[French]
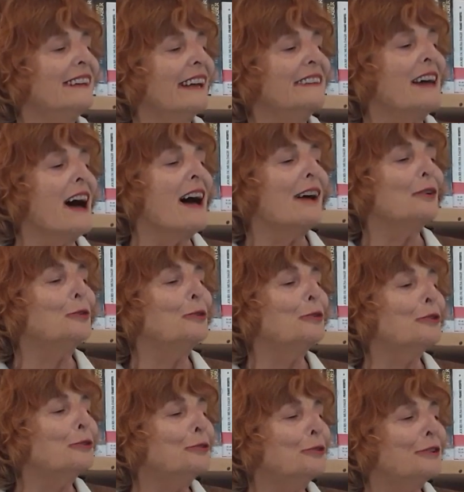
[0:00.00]
canards
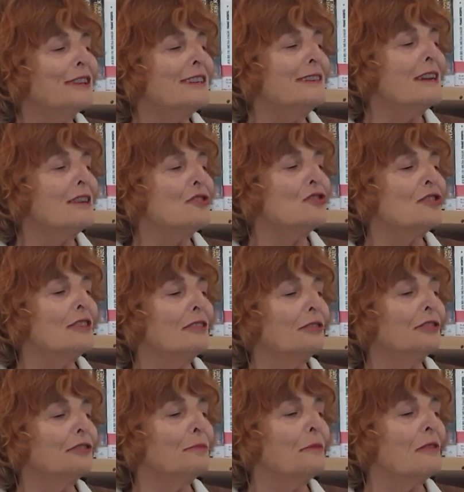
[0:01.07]
heureux qui nageaient
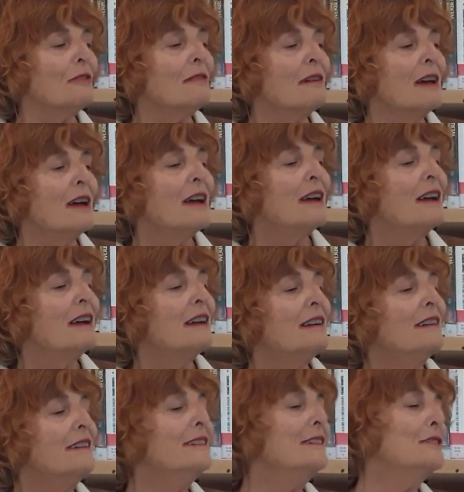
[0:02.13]
lentement,
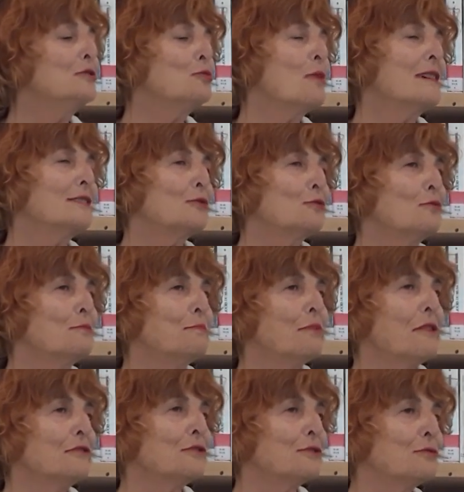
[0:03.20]
les oiseaux
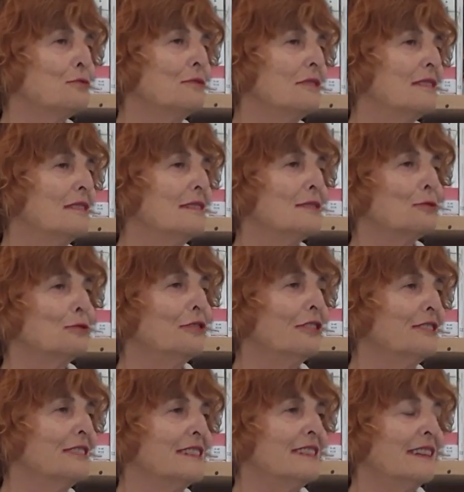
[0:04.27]
pensus qui se
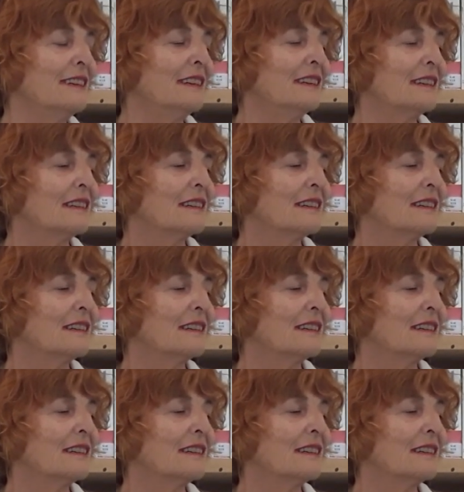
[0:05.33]
dordinaient,